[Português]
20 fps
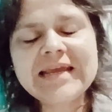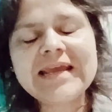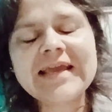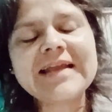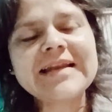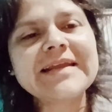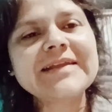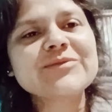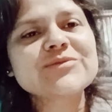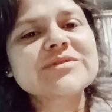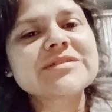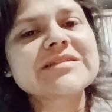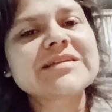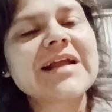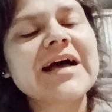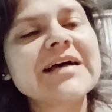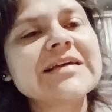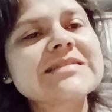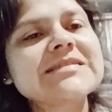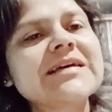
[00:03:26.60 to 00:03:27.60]
Ele nos
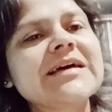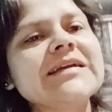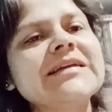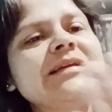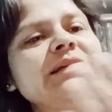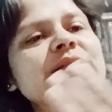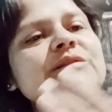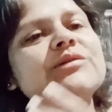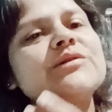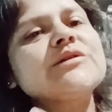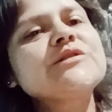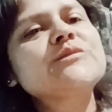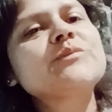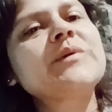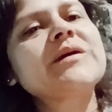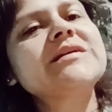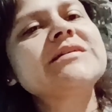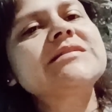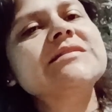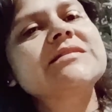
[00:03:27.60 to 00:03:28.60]
traz a
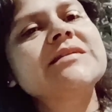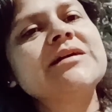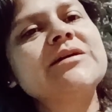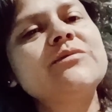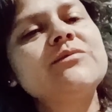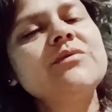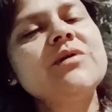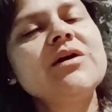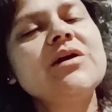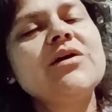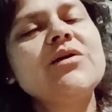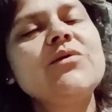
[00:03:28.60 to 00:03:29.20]
introspecção,